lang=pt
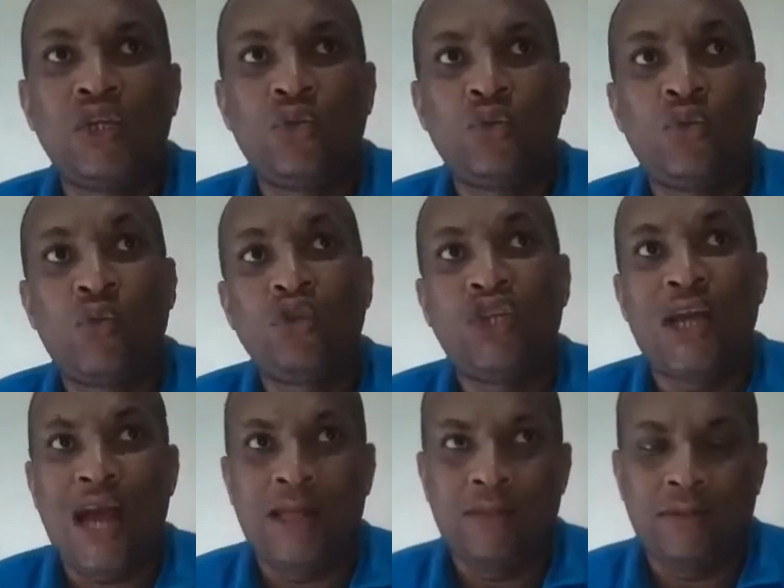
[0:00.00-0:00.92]
junto com o
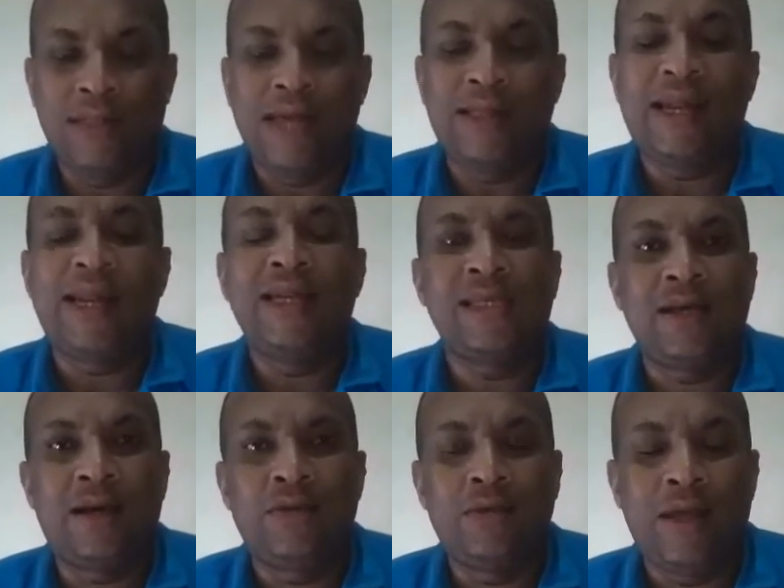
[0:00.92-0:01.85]
teatro,
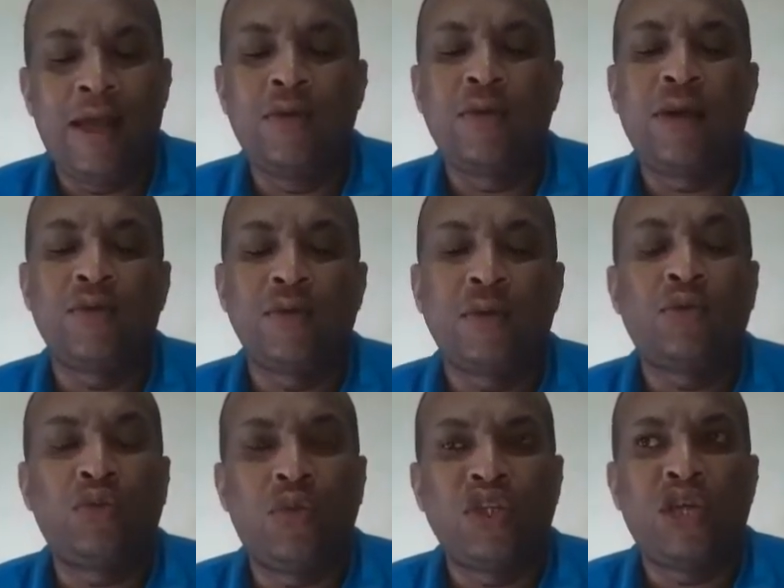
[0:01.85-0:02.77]
teatralizando né, o que os
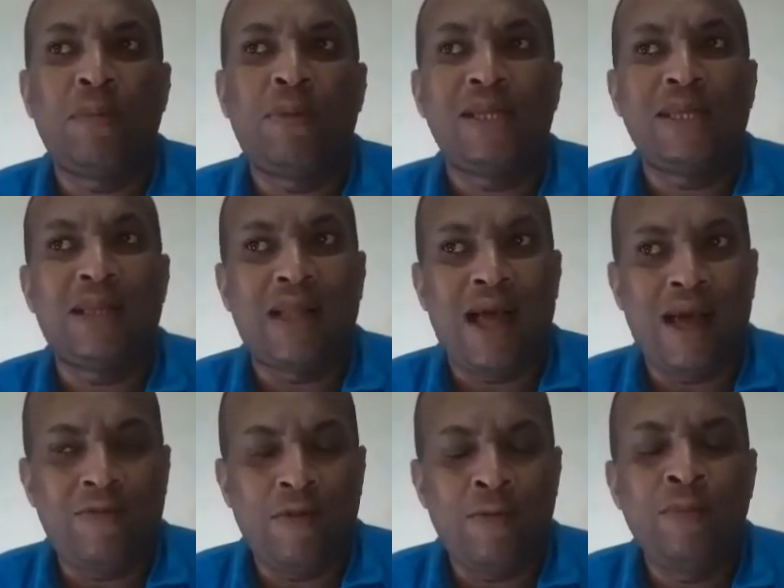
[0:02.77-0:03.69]
autores
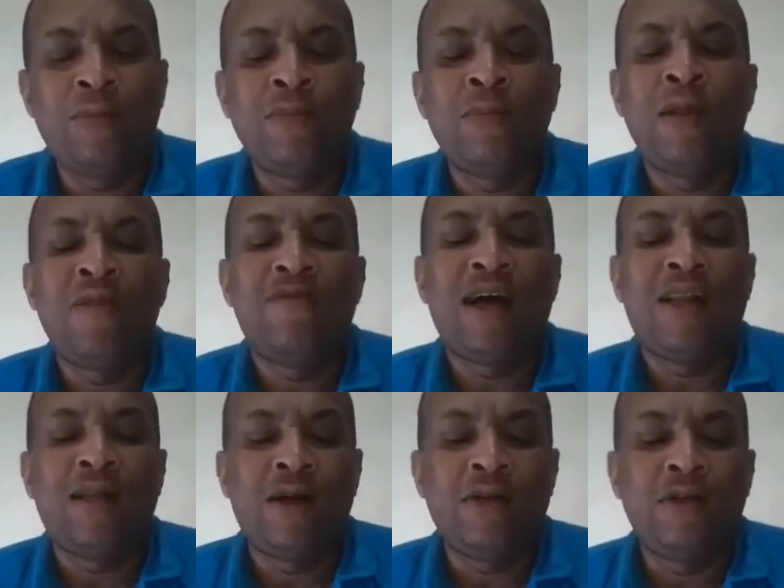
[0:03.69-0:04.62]
representavam
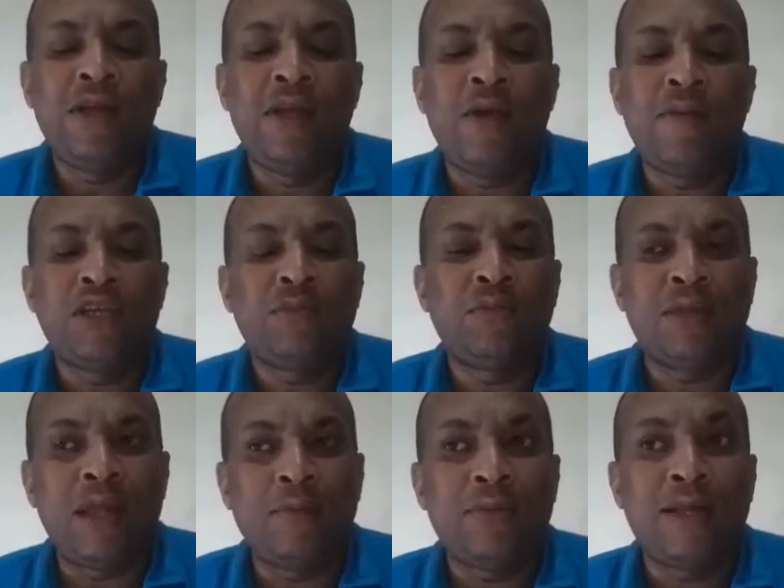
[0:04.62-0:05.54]
falando e ao mesmo
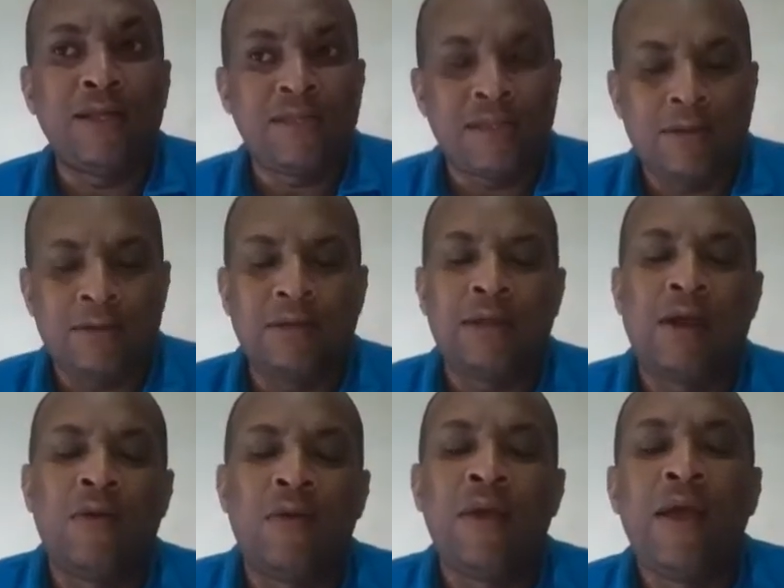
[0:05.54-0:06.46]
tempo dançando.
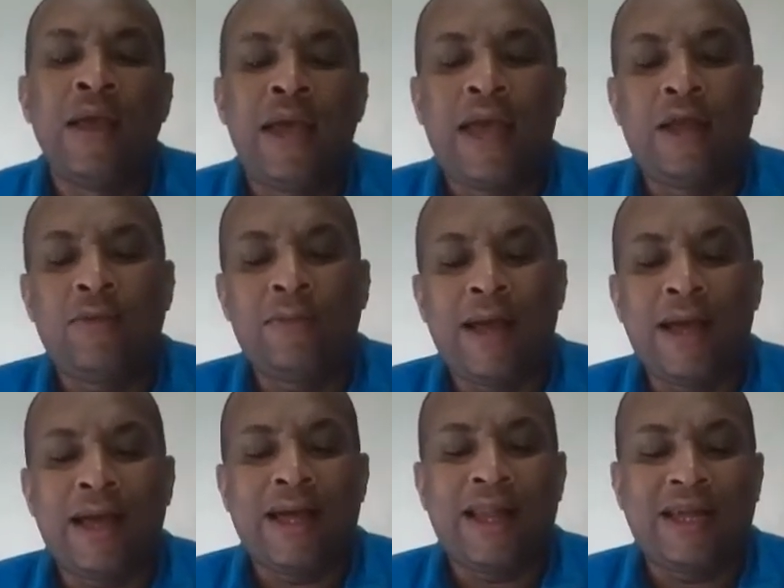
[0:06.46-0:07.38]
Então, era
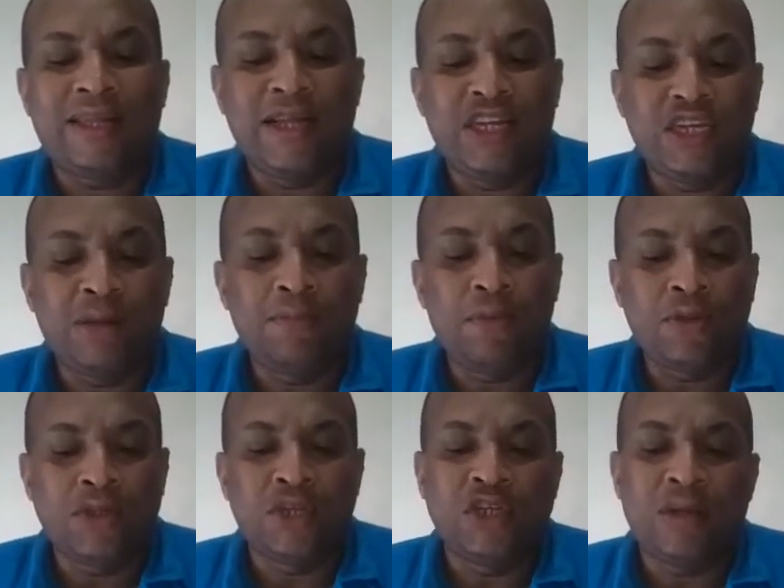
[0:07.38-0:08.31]
uma característica
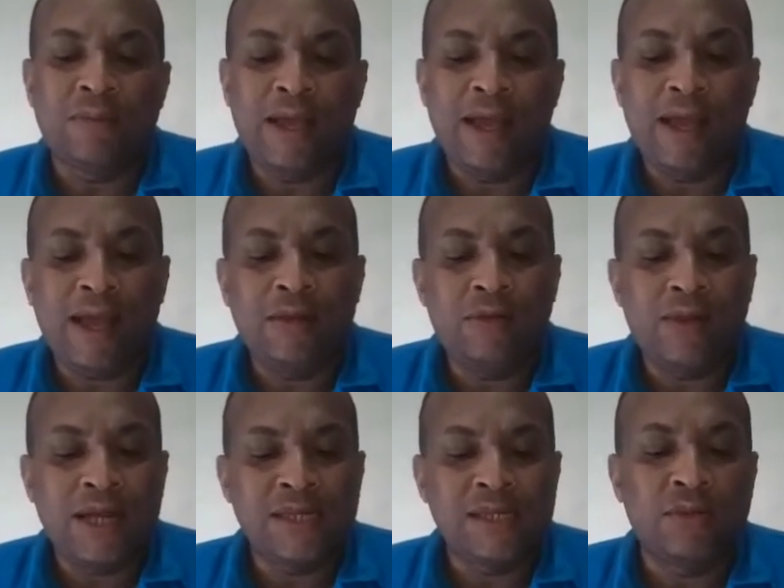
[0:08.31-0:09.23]
importante também a
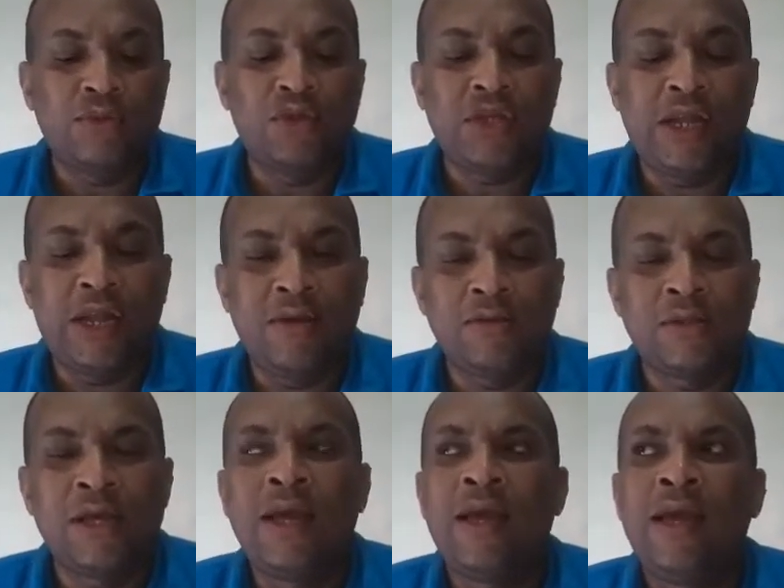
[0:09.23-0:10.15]
educação dos gregos
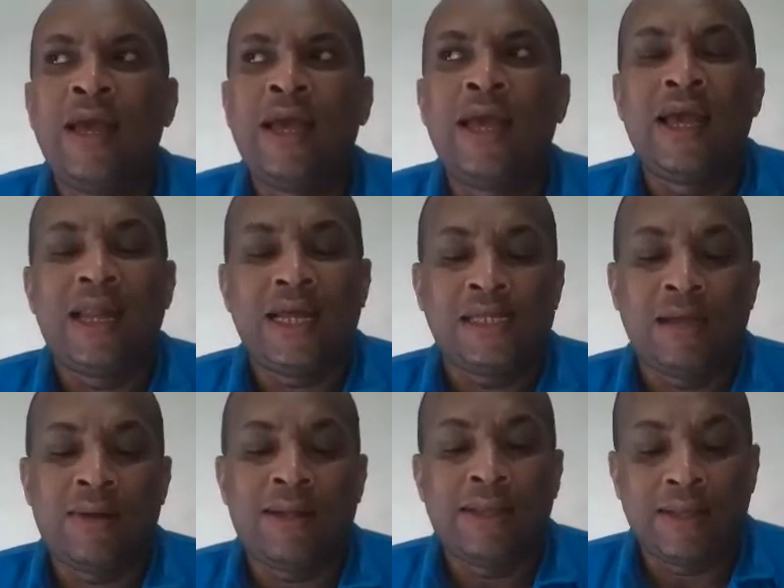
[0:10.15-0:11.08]
em
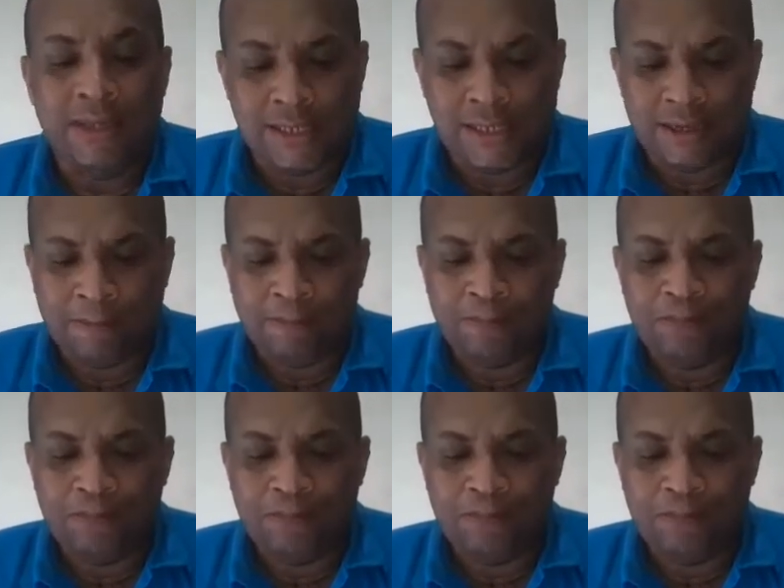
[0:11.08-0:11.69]
relação à dança.